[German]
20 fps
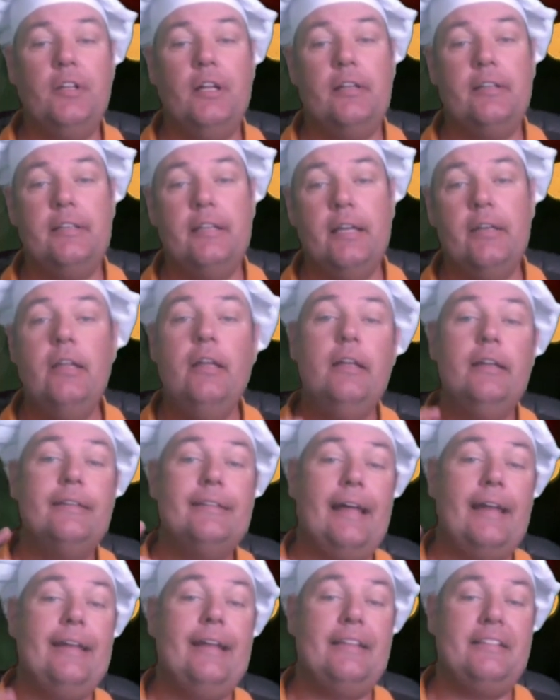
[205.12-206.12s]
kontaktieren,
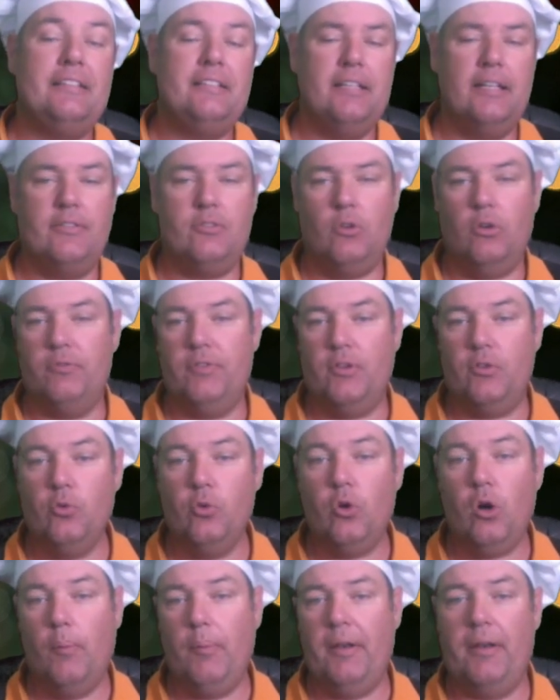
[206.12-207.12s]
dann lasse ich dir das irgendwie
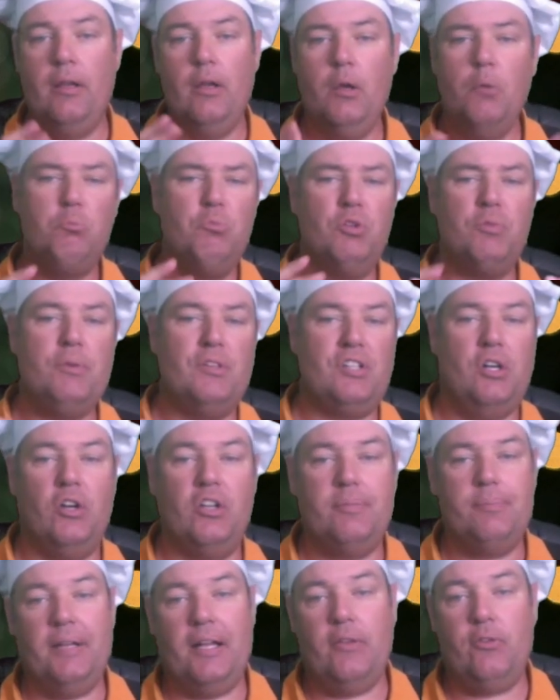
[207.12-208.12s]
zukommen. Müssen wir schauen,
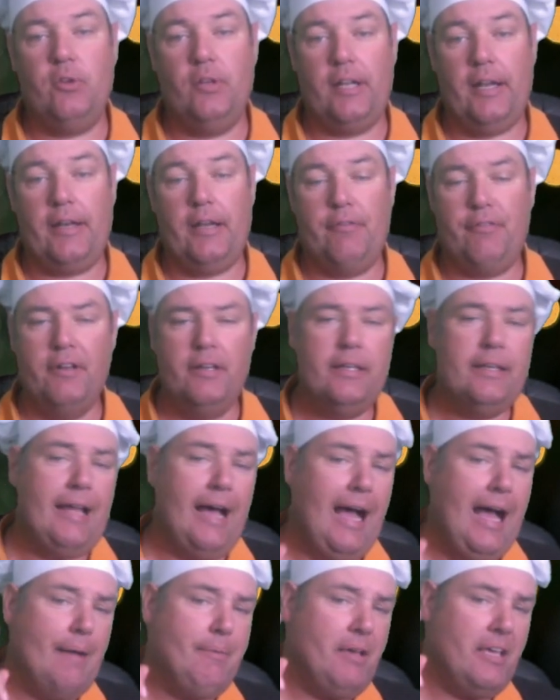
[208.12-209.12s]
dass wir da zueinander
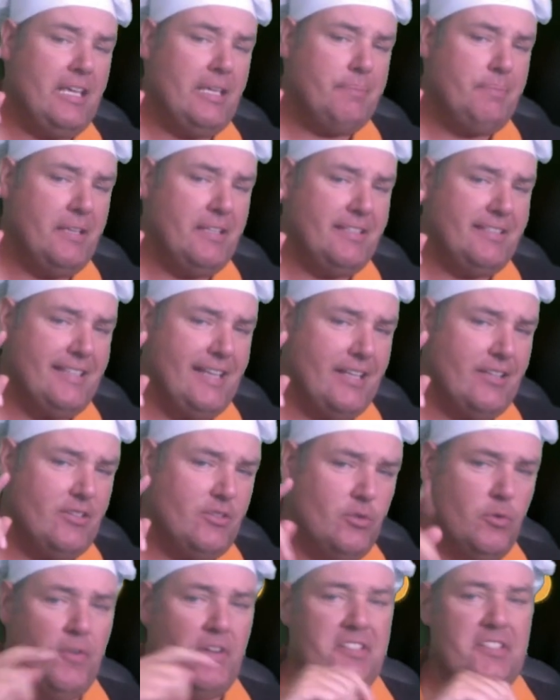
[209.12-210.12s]
finden. Aber ich bin sehr
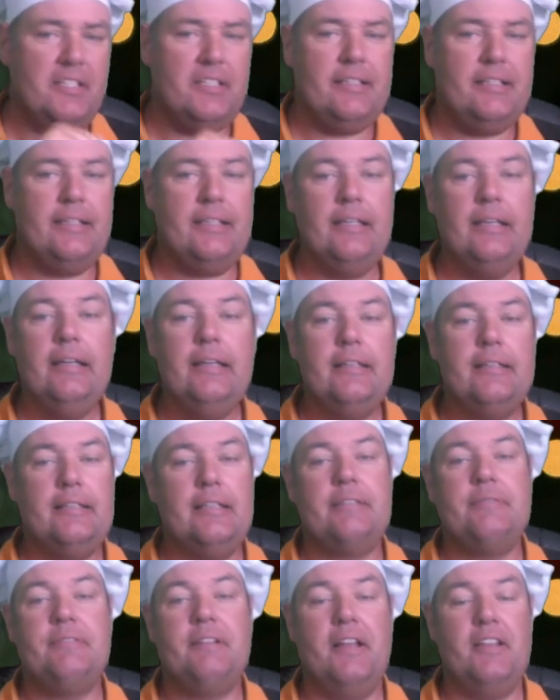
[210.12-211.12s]
zuversichtlich,
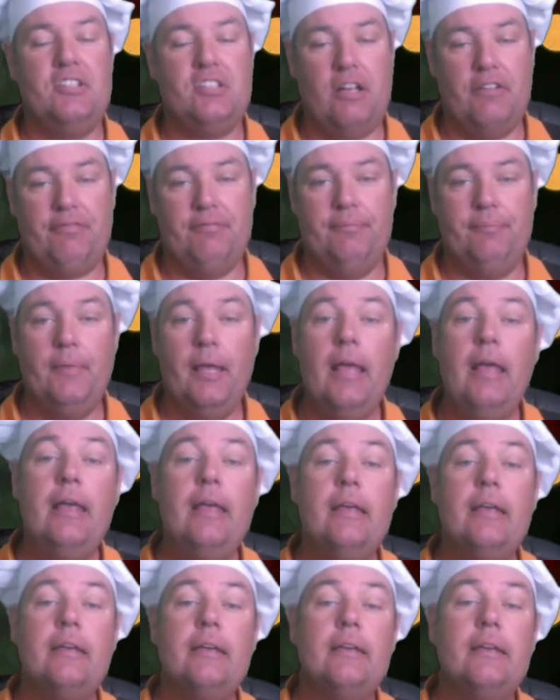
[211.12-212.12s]
dass wir das schaffen.
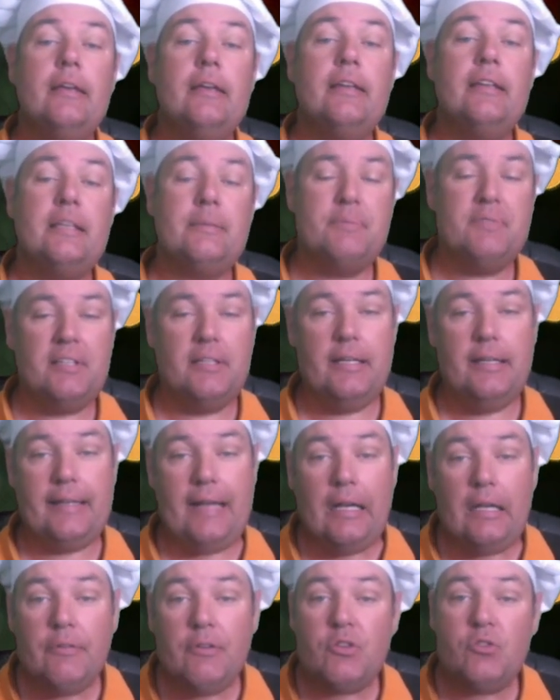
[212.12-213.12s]
In diesem Sinne,
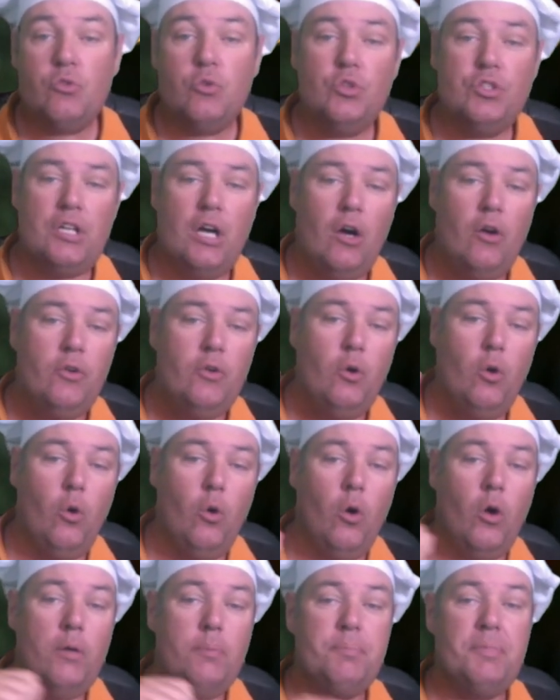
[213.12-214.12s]
danke fürs Zuschauen
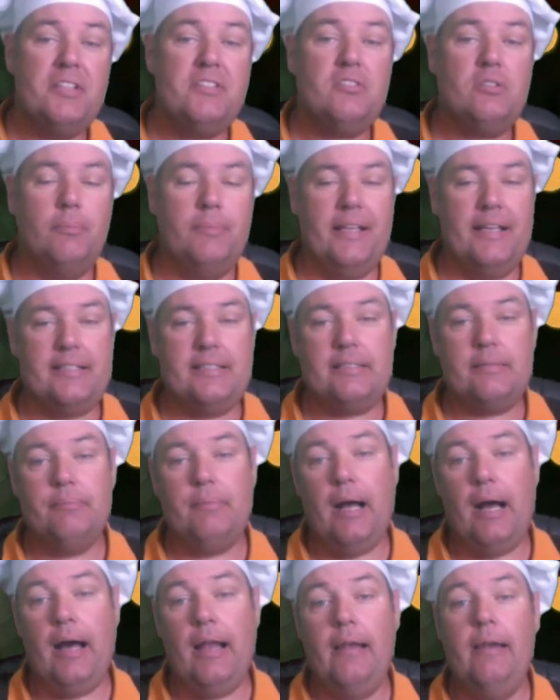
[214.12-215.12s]
und bis zum nächsten
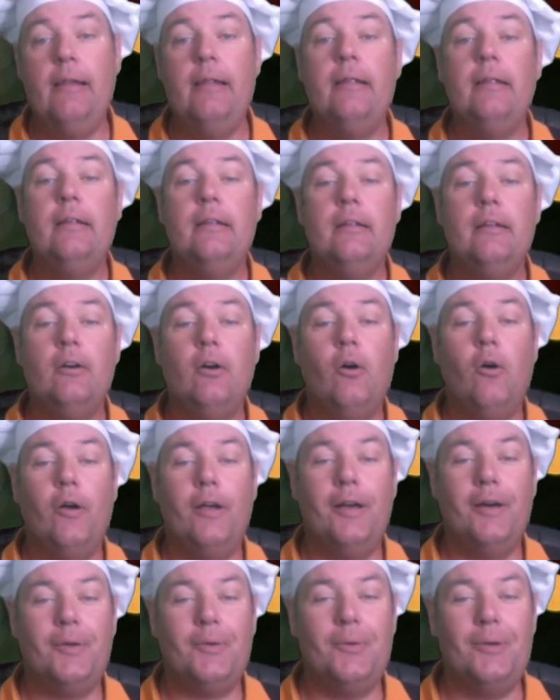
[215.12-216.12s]
Mal.
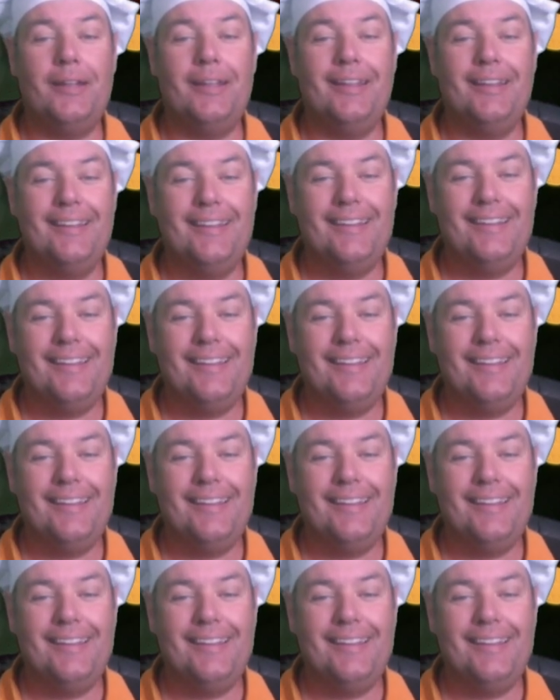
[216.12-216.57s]
Euer Roli.